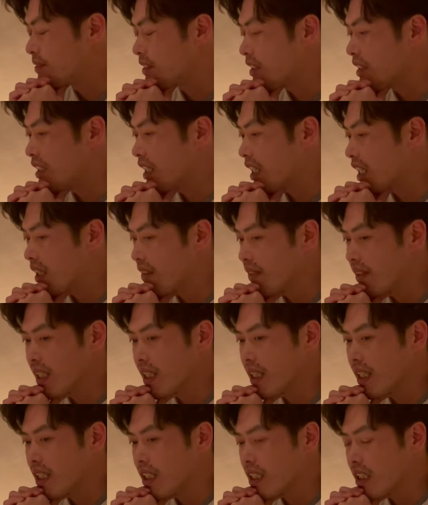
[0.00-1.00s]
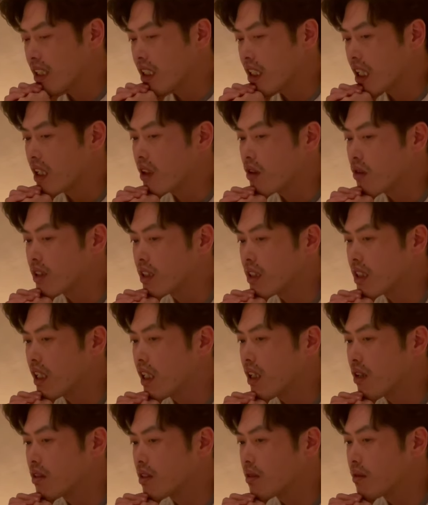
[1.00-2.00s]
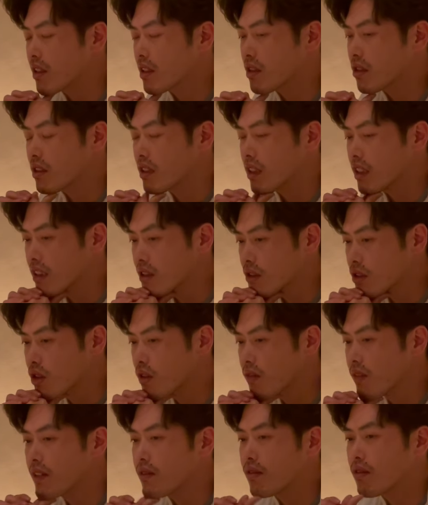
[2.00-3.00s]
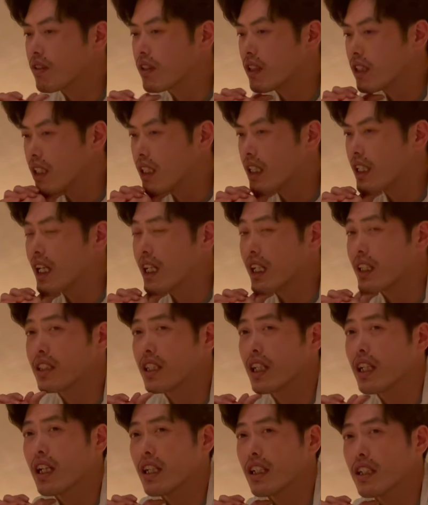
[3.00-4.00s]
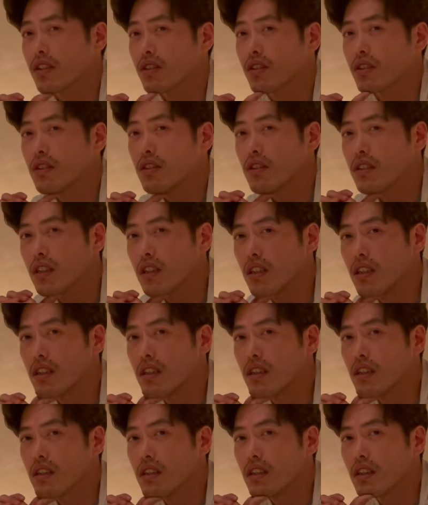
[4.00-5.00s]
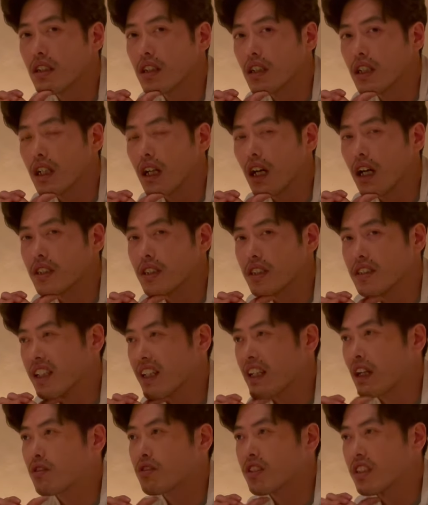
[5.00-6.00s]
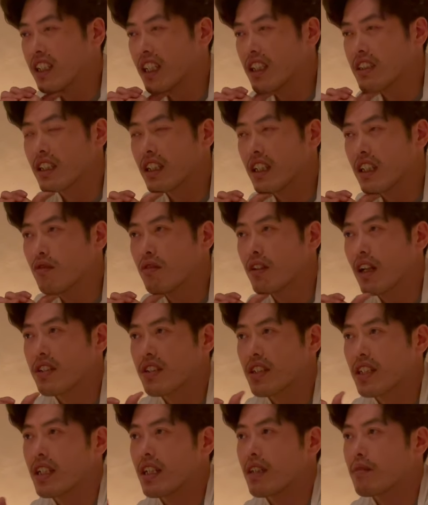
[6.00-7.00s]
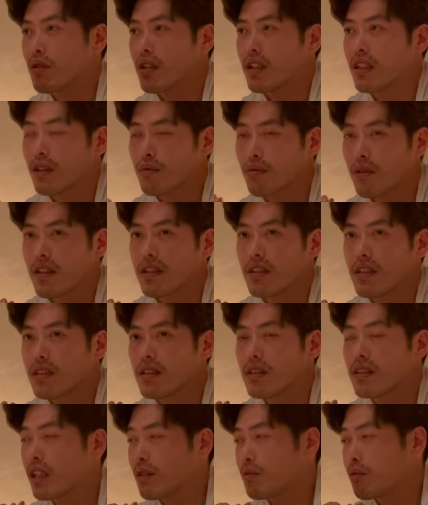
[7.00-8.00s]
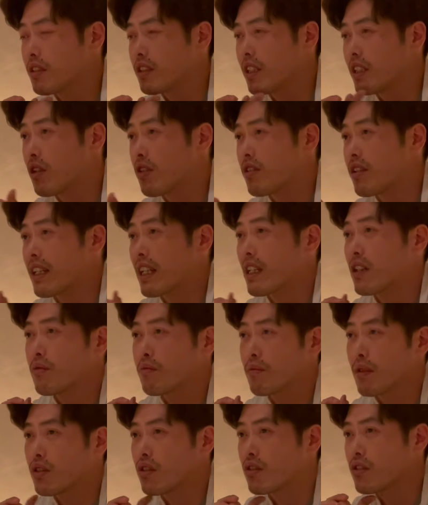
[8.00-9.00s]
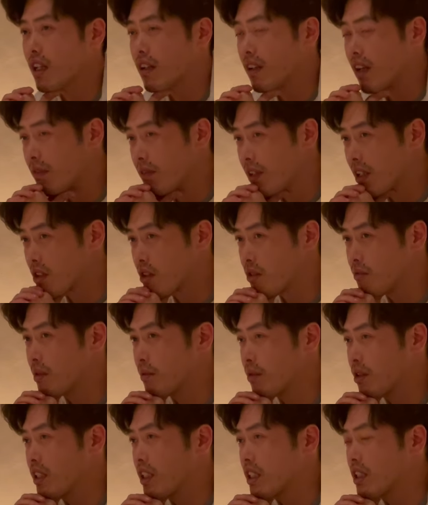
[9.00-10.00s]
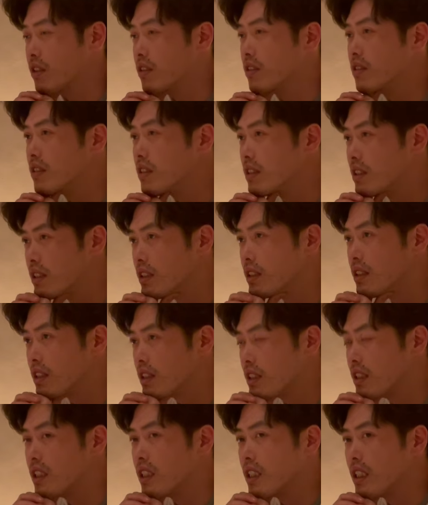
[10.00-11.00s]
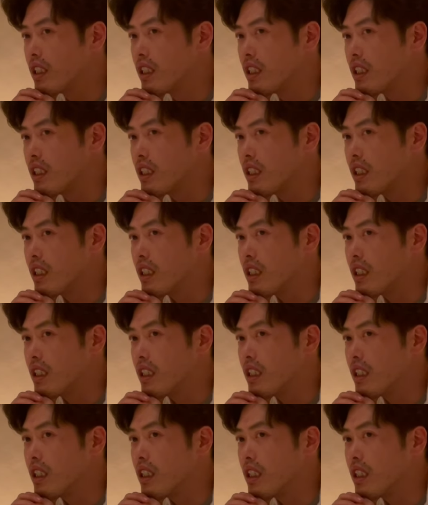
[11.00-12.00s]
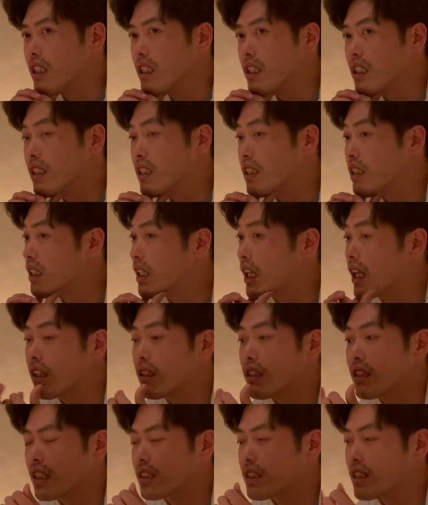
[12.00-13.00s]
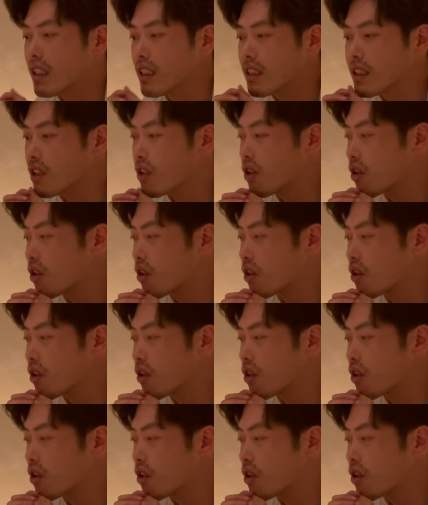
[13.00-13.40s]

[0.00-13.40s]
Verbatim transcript: y acabé, el, último restaurante que estuve fue La Candela Restó, antes de que consiguiesen una estrella, porque después, después ellos cerraron, pero yo ya había abierto mi proyecto y, nada, y así es.